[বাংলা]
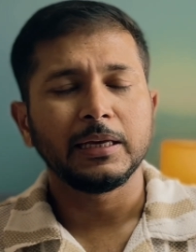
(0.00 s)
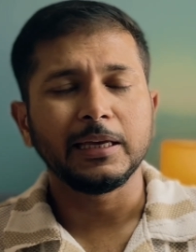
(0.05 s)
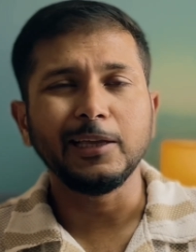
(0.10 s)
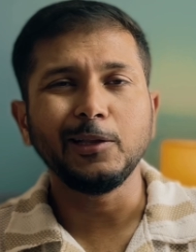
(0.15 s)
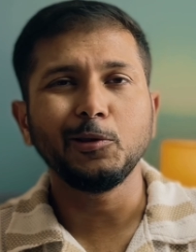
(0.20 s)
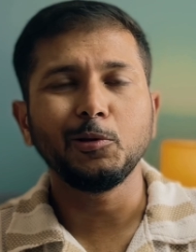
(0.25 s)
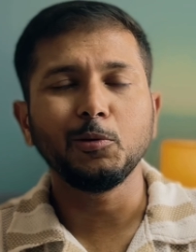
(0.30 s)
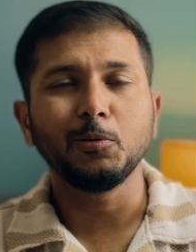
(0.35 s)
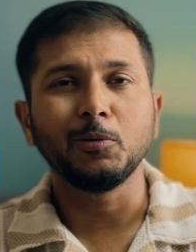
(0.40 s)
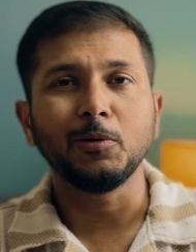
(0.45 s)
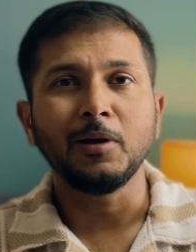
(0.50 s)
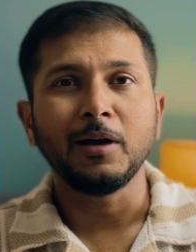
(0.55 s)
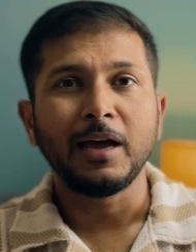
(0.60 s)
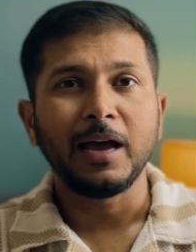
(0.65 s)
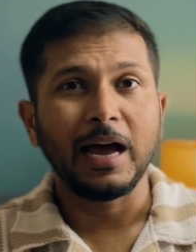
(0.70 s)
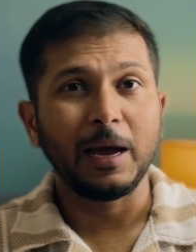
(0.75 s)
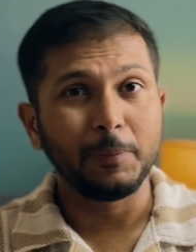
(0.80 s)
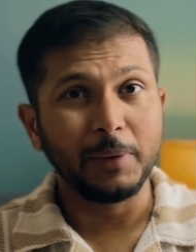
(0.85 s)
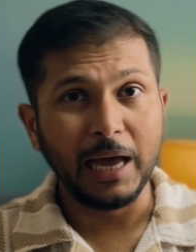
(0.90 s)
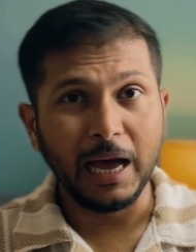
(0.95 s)
কিন্তু
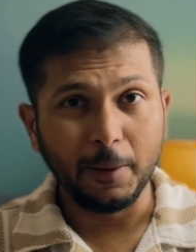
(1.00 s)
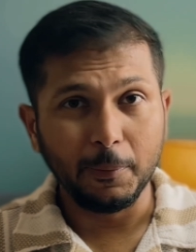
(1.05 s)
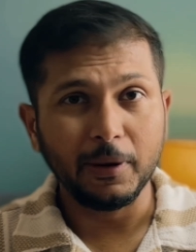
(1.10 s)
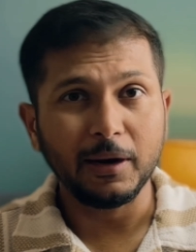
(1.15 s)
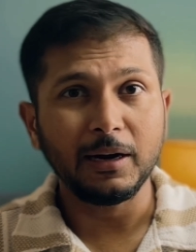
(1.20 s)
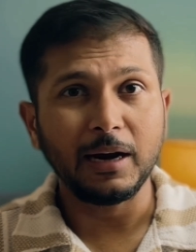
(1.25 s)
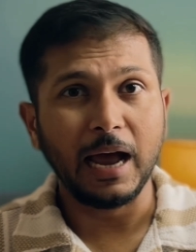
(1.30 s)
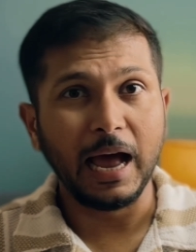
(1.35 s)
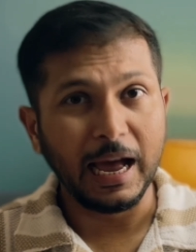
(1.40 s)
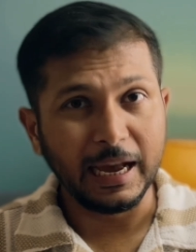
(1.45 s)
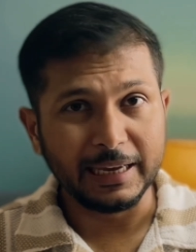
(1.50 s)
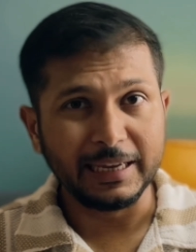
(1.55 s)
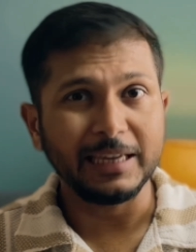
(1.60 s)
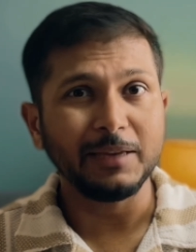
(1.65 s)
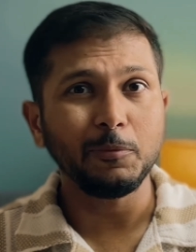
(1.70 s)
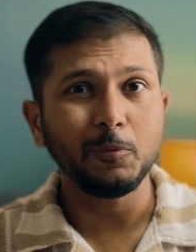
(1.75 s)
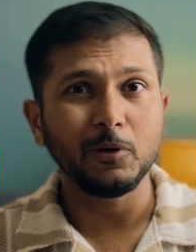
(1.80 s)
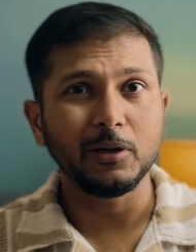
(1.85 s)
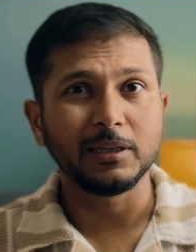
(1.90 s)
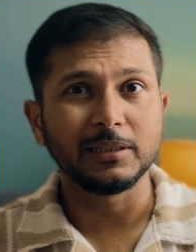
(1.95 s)
আমি আবার
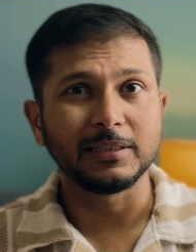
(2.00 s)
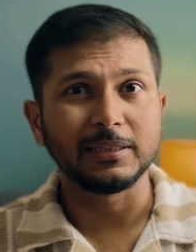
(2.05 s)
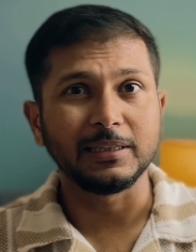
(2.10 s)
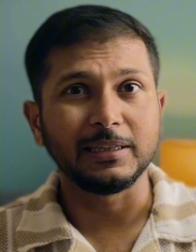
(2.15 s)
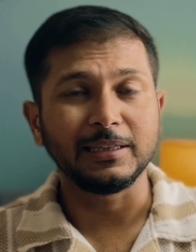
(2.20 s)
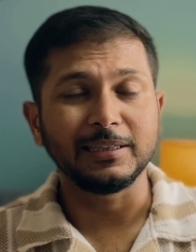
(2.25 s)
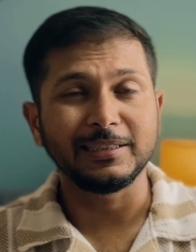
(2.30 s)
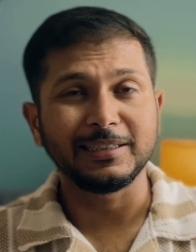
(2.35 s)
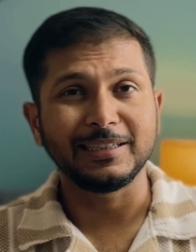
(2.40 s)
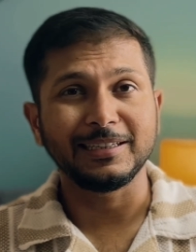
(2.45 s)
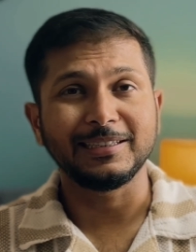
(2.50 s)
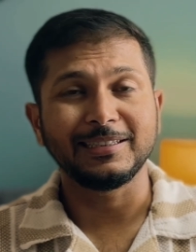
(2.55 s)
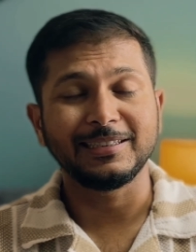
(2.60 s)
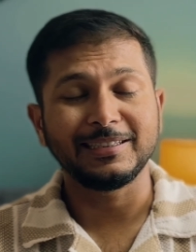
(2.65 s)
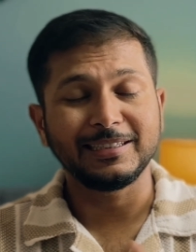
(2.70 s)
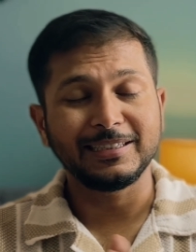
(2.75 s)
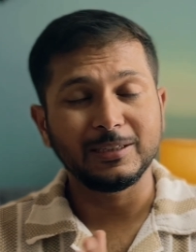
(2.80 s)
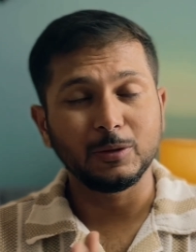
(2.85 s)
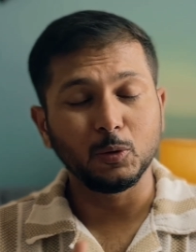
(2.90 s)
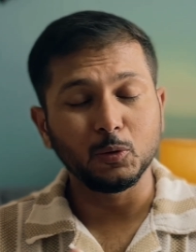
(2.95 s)
আগেই বলেছি যে
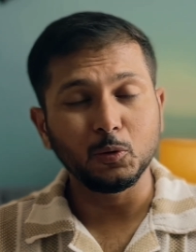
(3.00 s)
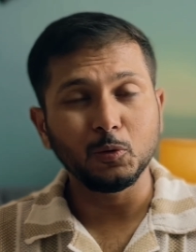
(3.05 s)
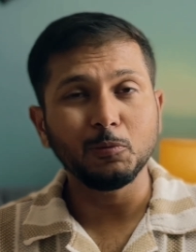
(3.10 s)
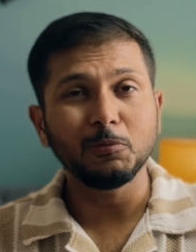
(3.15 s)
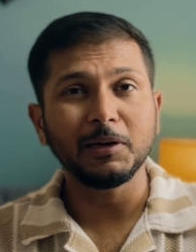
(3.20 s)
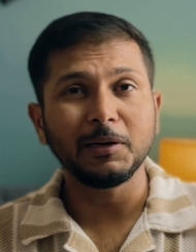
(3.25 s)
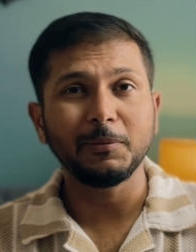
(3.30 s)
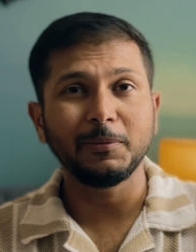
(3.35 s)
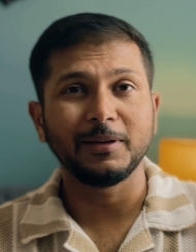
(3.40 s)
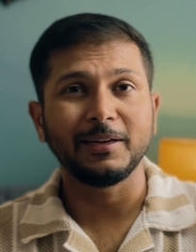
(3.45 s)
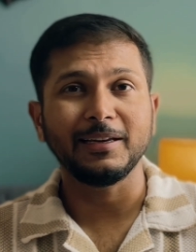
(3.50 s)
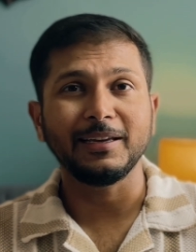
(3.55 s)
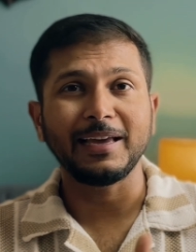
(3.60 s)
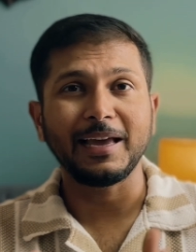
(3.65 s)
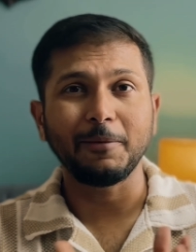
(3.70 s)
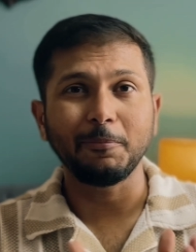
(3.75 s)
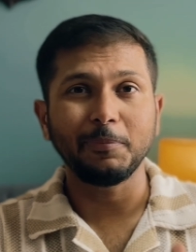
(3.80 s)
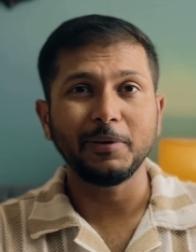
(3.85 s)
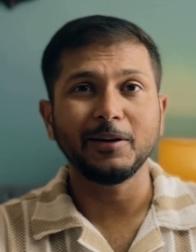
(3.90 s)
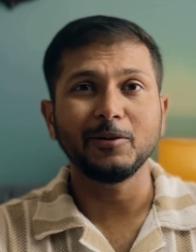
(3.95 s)
নতুনভাবে
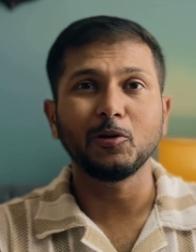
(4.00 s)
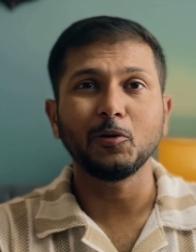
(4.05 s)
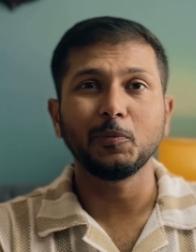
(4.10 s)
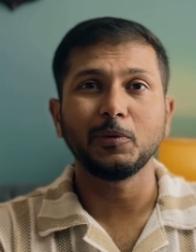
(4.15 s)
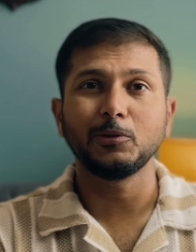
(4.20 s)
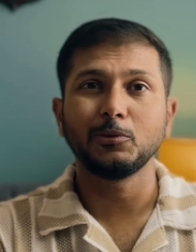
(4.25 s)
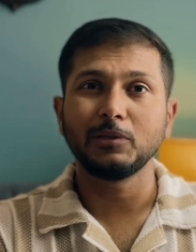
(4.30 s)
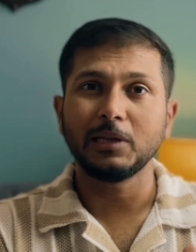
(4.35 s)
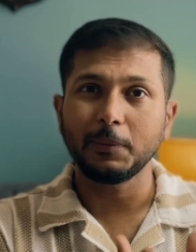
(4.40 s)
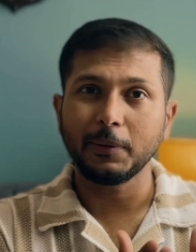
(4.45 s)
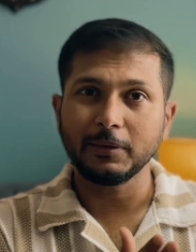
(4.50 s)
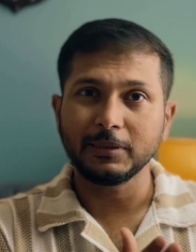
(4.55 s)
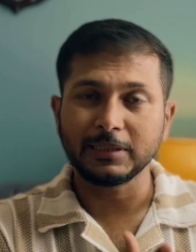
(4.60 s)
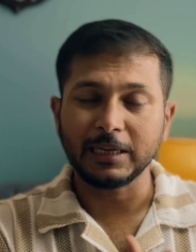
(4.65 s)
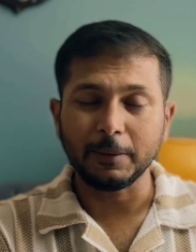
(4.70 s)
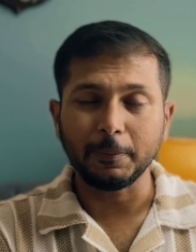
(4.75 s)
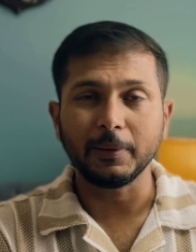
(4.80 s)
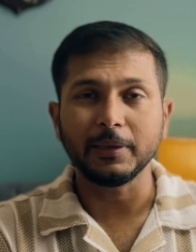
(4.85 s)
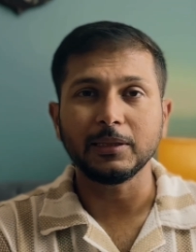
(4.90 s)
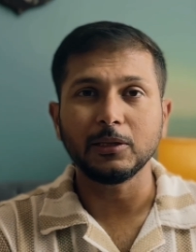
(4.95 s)
ক্যাম্পেইন কপি যদি আমার
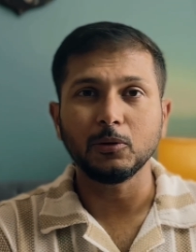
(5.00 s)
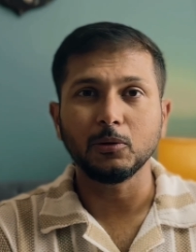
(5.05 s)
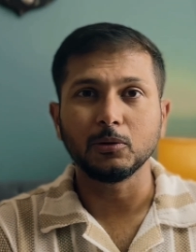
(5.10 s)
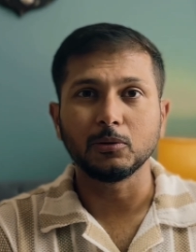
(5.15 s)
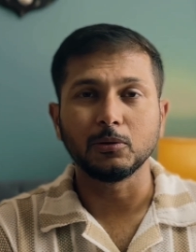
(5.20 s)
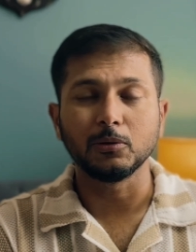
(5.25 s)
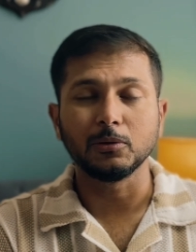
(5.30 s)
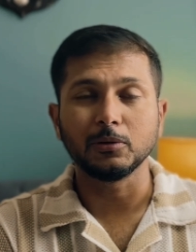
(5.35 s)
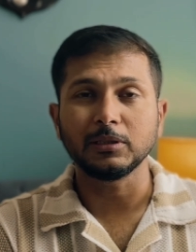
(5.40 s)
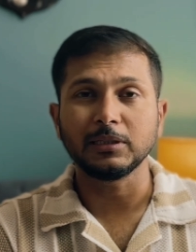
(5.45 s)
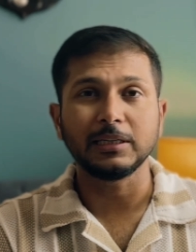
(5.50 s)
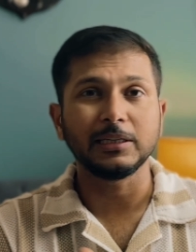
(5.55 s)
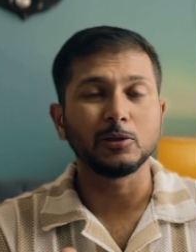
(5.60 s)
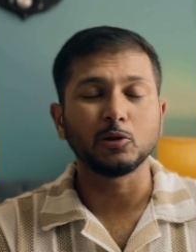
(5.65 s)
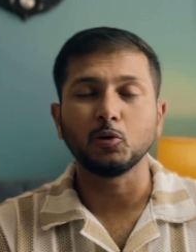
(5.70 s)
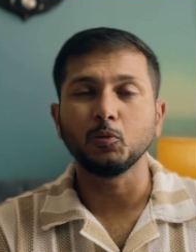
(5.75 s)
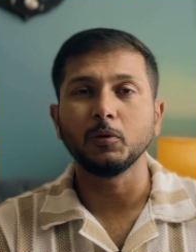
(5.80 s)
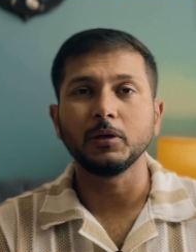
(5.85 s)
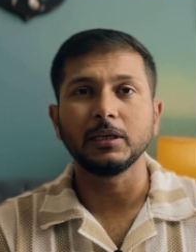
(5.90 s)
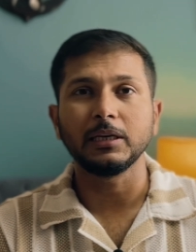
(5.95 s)
ছাপাতে হতো সেই
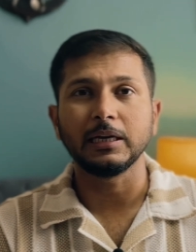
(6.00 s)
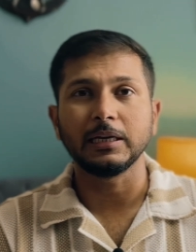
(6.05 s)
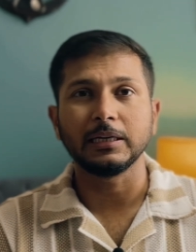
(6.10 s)
সময়টা